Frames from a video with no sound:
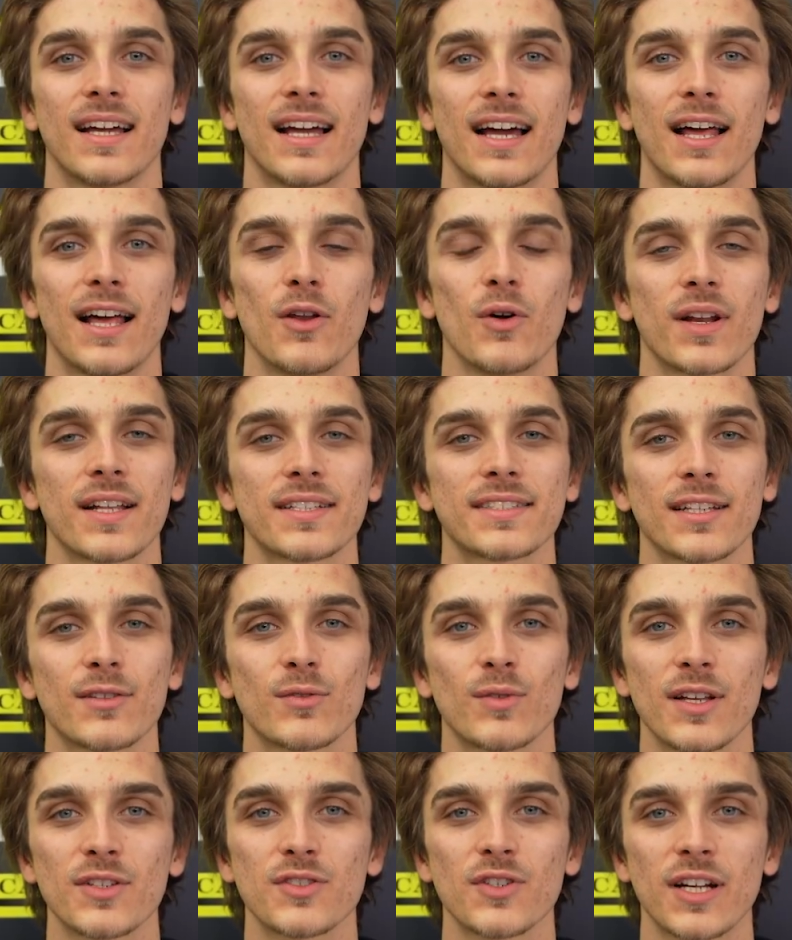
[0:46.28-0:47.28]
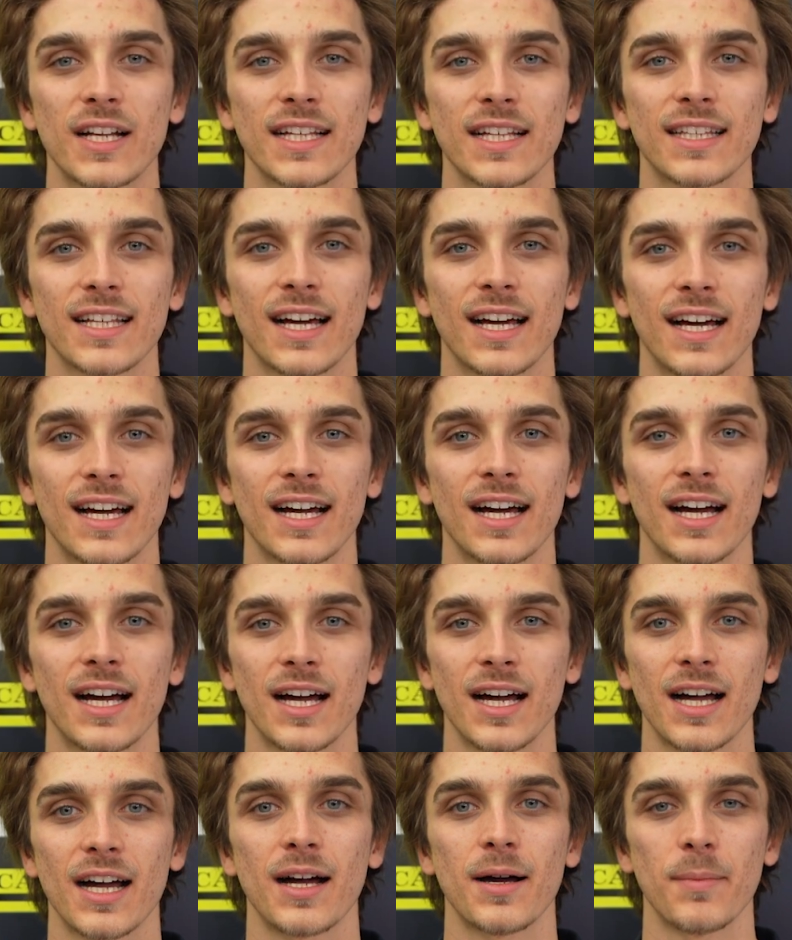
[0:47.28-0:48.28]
allora, è stata una
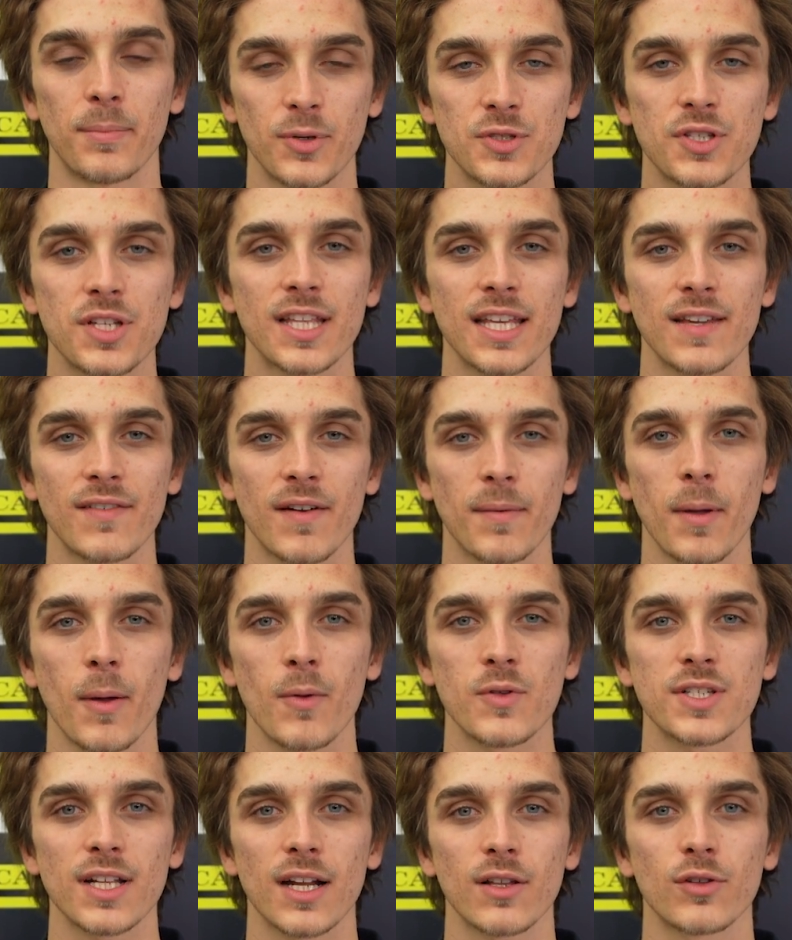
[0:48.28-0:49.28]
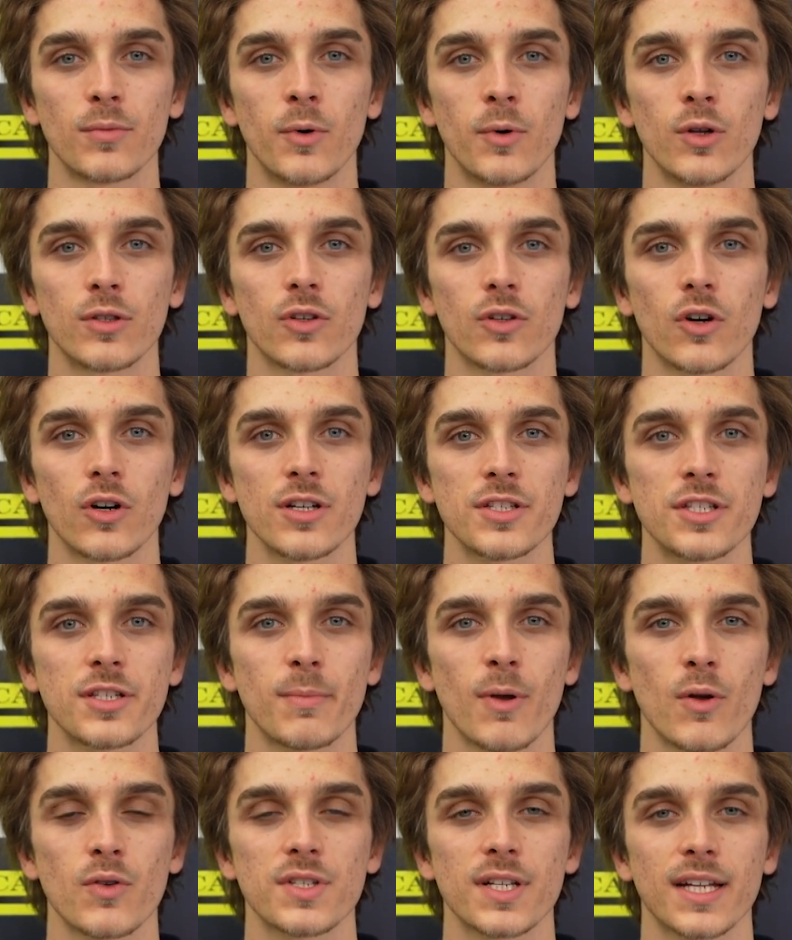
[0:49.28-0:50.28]
giornata positiva, abbiamo girato molto oggi,
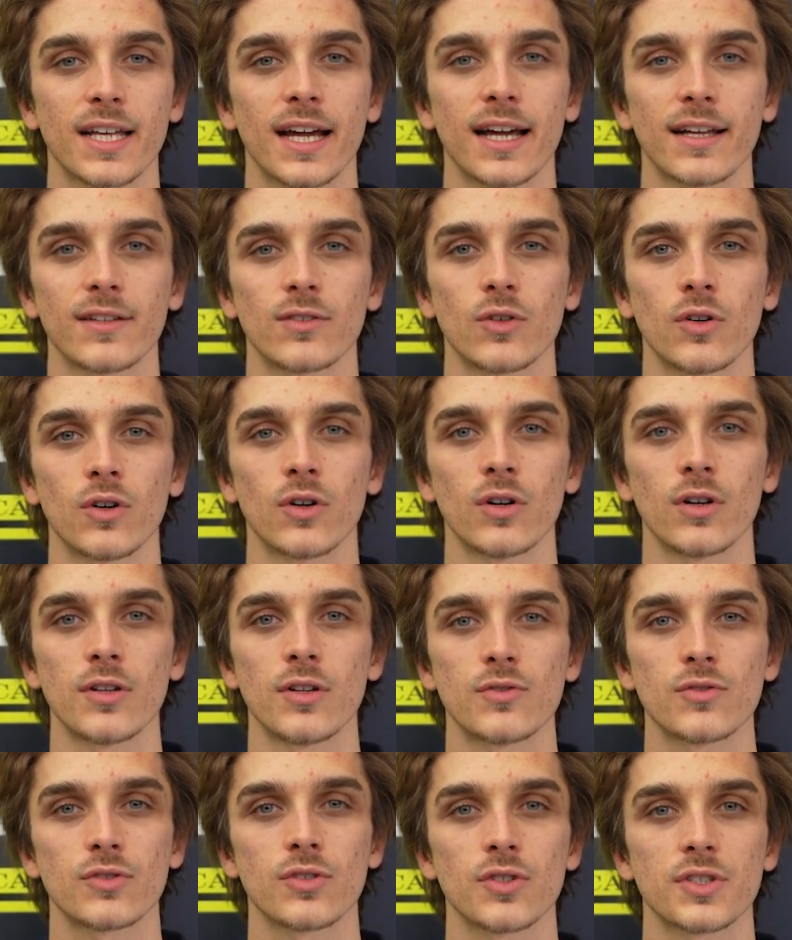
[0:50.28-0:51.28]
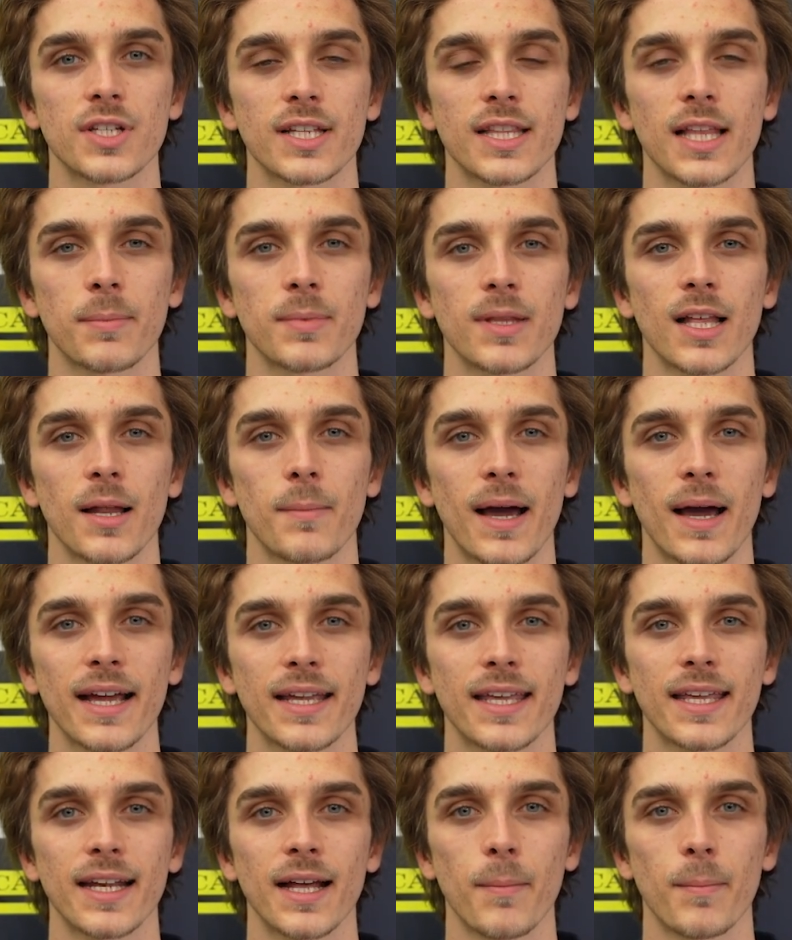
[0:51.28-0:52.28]
abbiamo cercato il giusto setup della
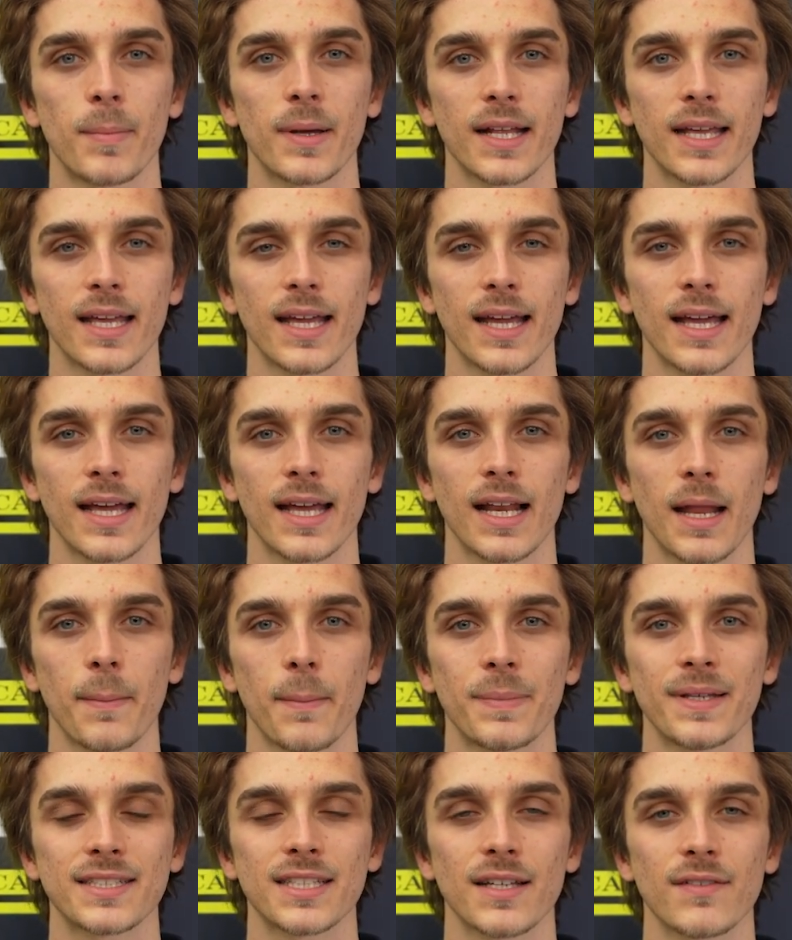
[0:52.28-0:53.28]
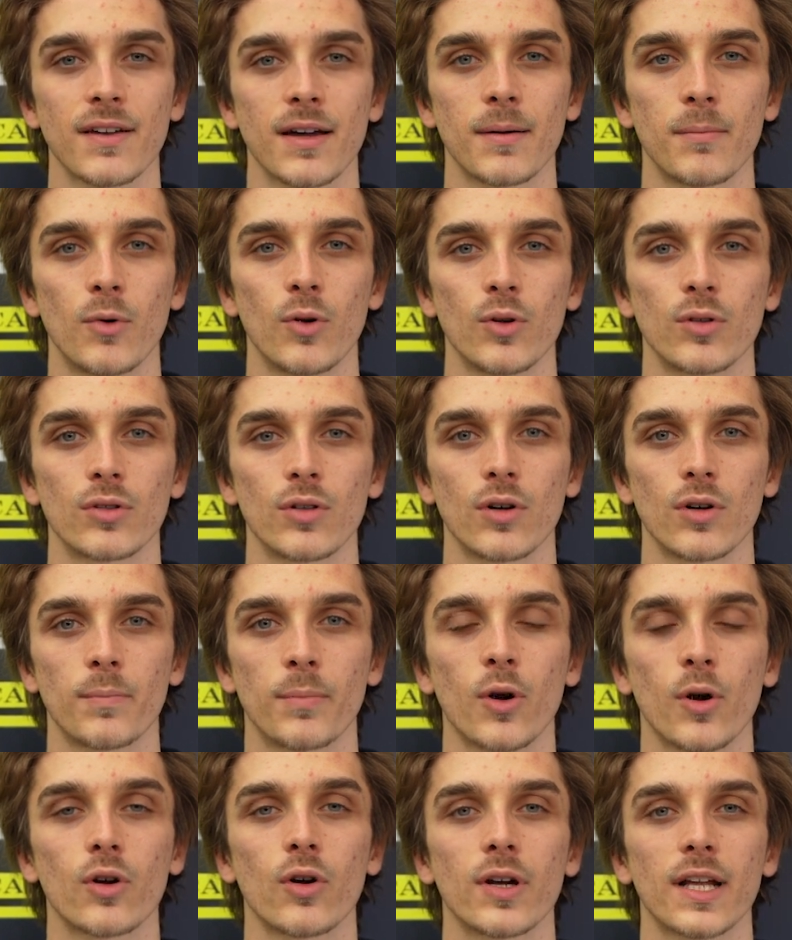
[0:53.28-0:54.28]
macchina perché la pista aveva molto
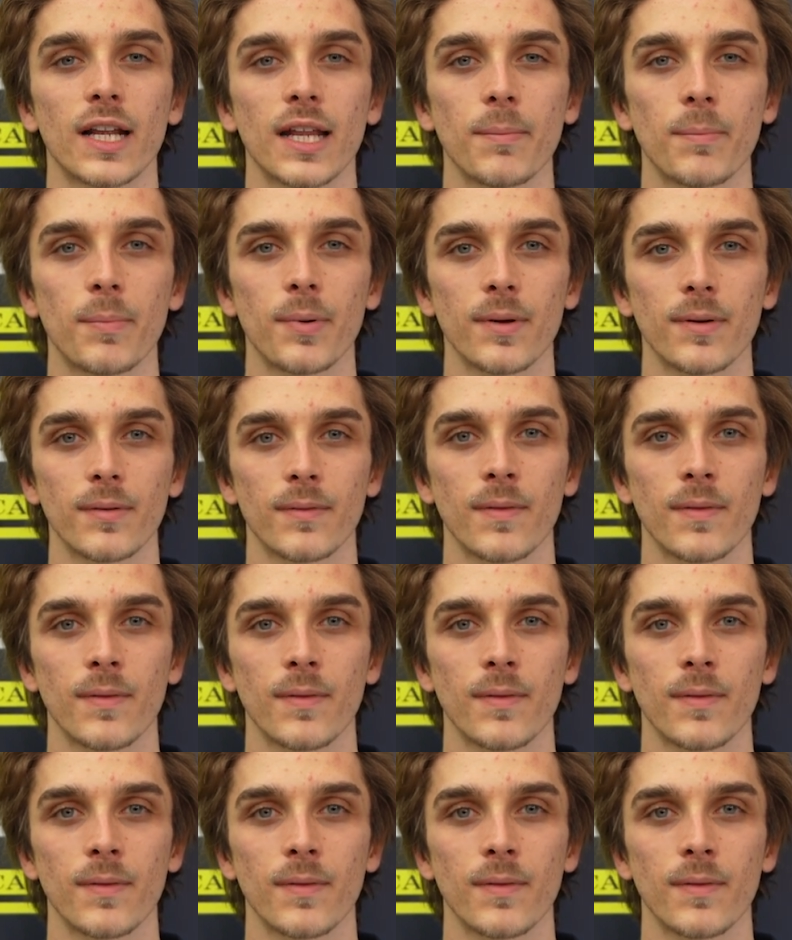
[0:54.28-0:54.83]
poco grip